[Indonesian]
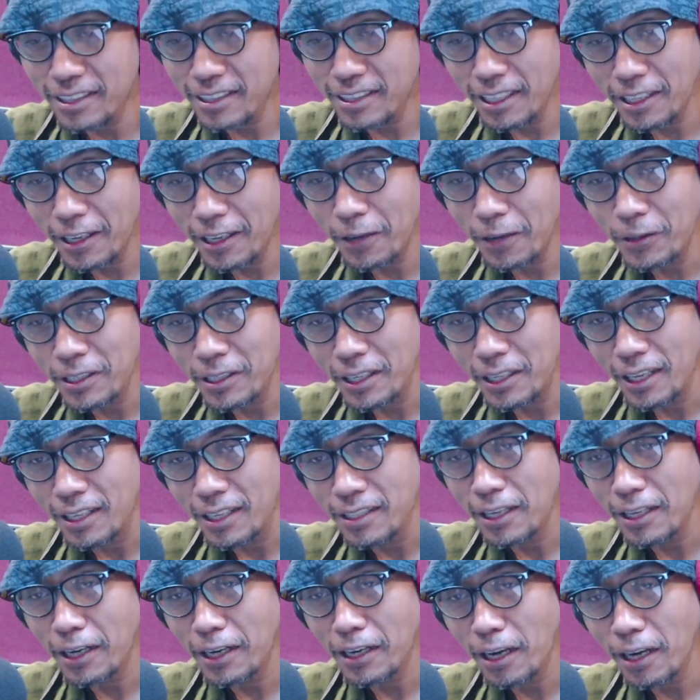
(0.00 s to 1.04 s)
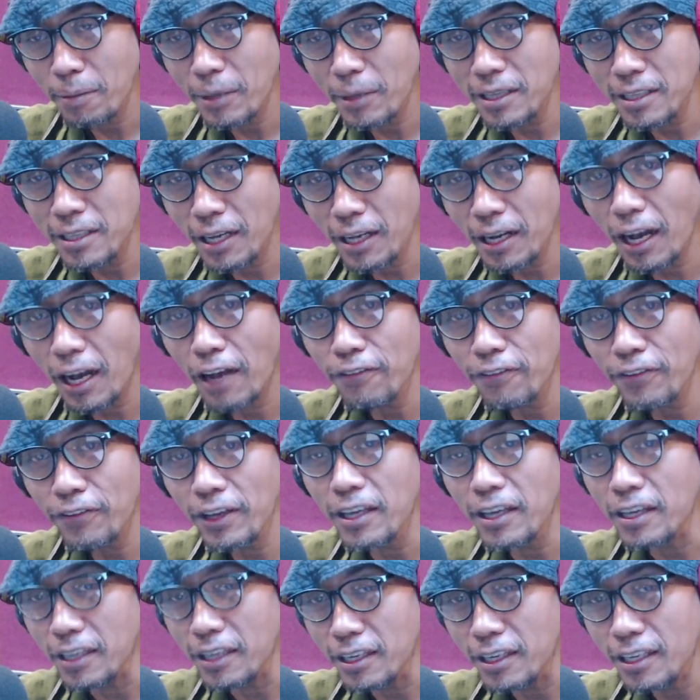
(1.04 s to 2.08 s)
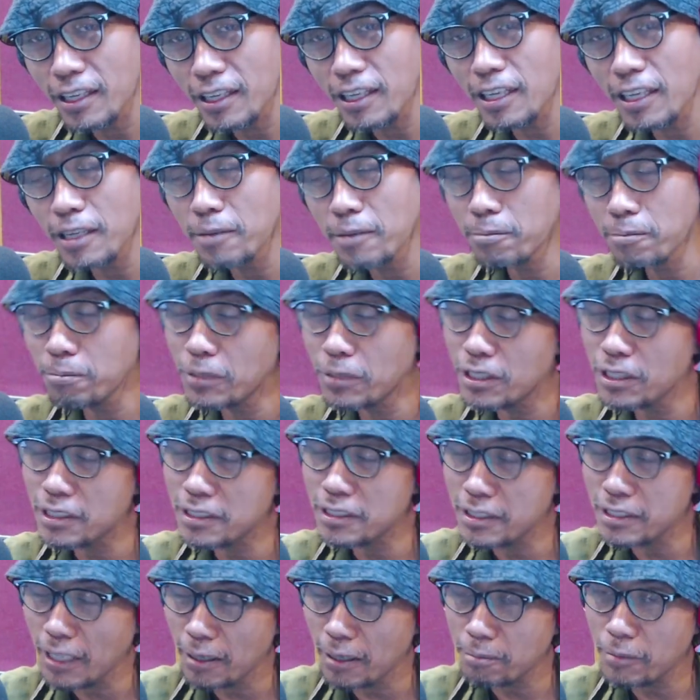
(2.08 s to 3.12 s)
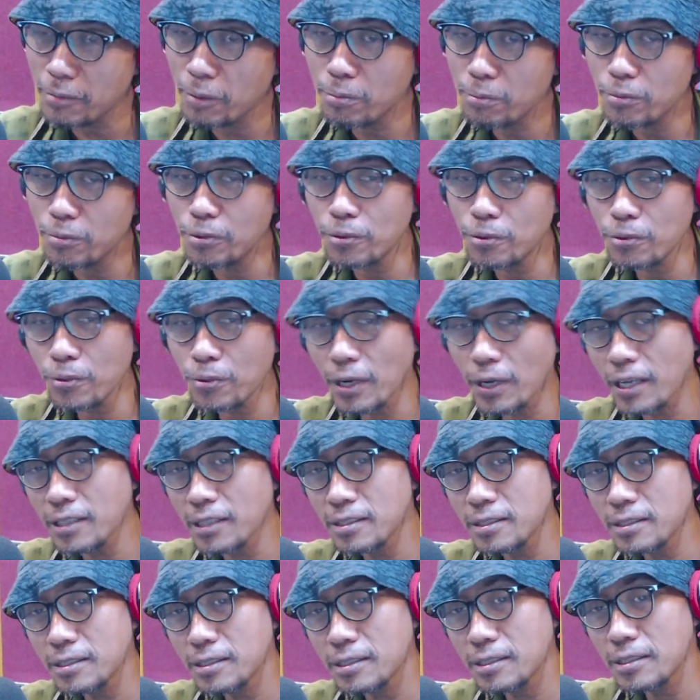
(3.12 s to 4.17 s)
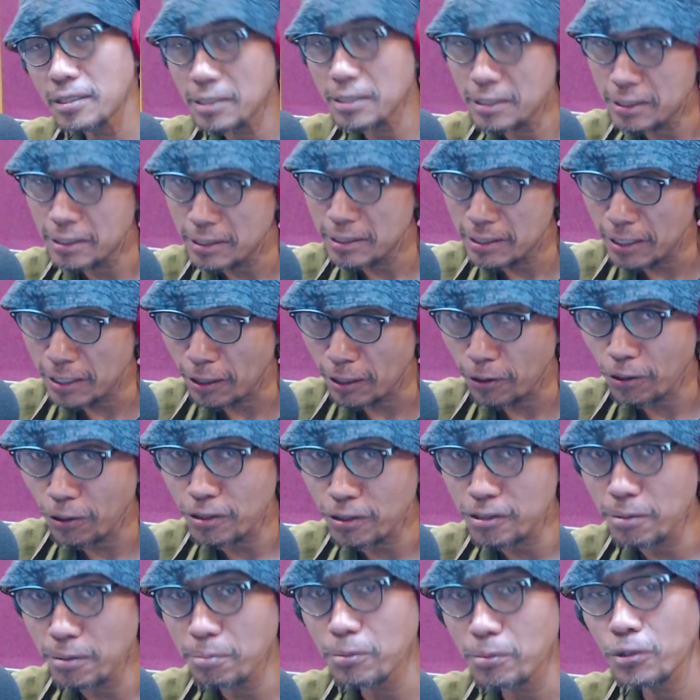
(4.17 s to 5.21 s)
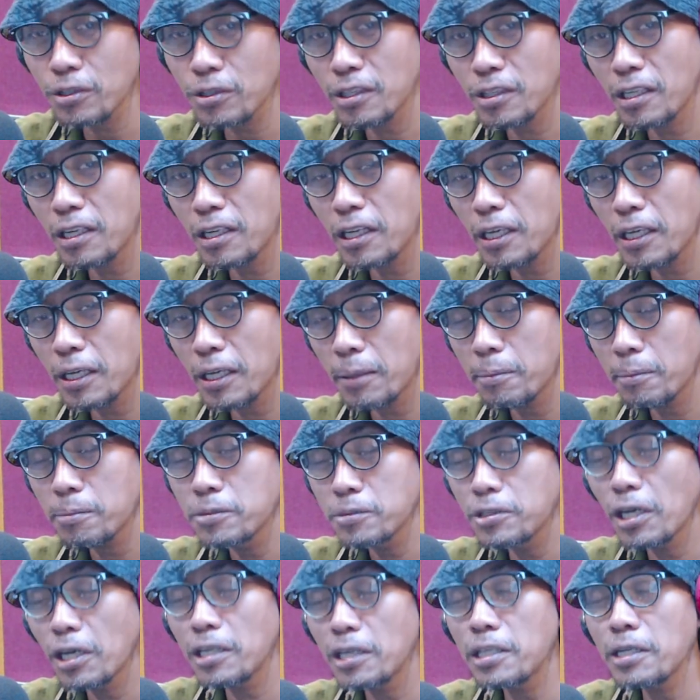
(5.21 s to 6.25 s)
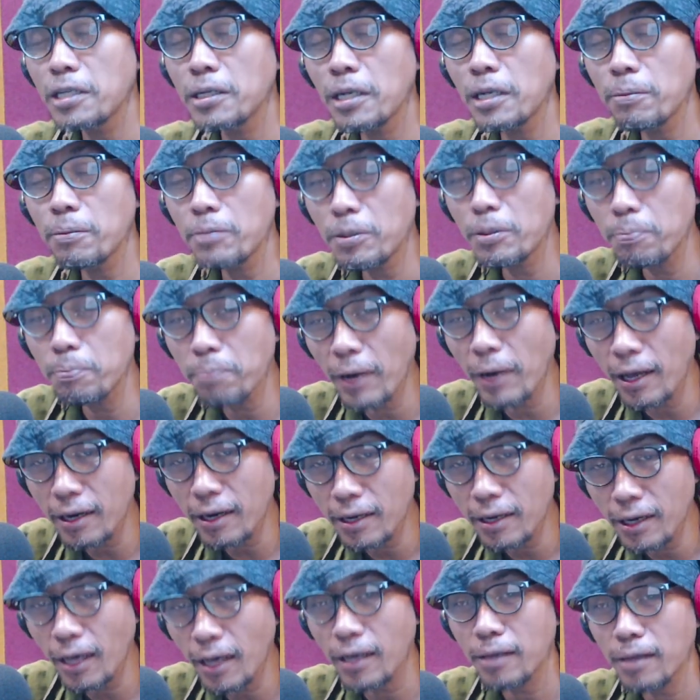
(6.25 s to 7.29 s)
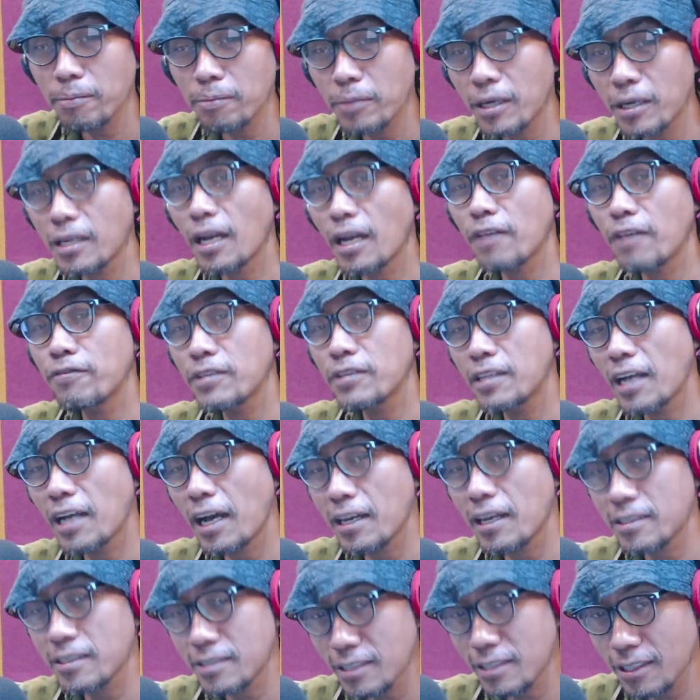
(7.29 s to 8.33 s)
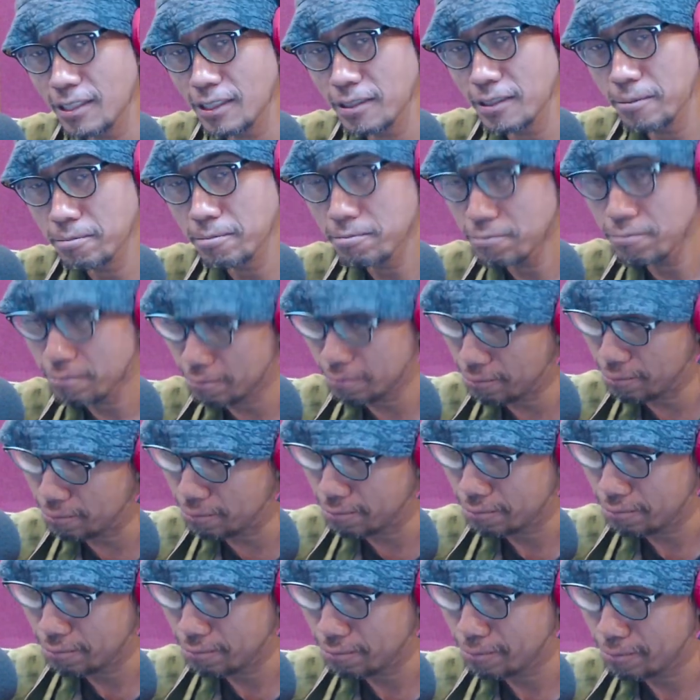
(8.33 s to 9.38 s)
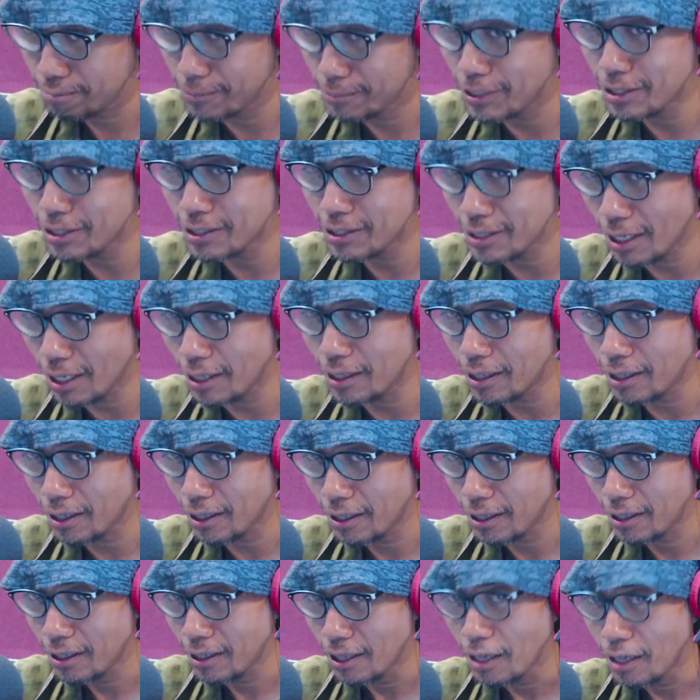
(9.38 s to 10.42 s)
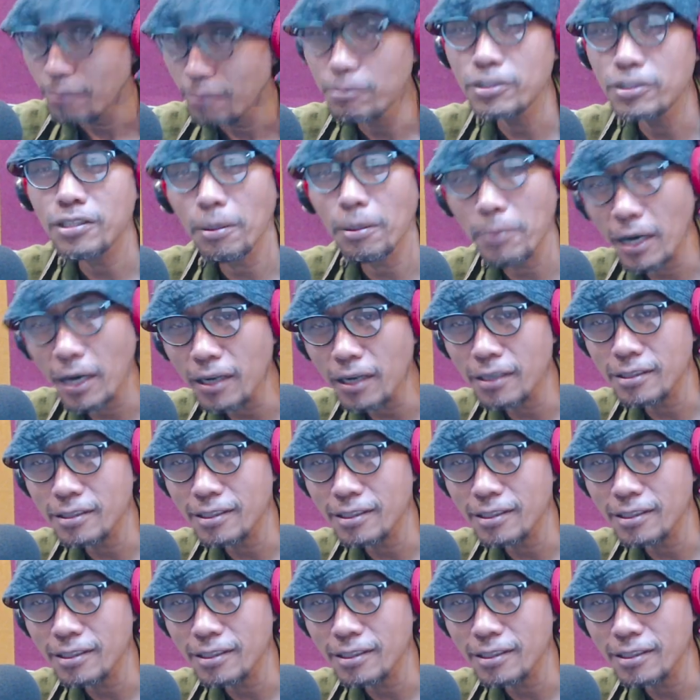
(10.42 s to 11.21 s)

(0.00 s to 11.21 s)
nih kawan ya, yang namanya kafein ini bisa membuat seekor semut ini jadi lebih pandai bernavigasi. Hmm, bisa ya. Bisa banget.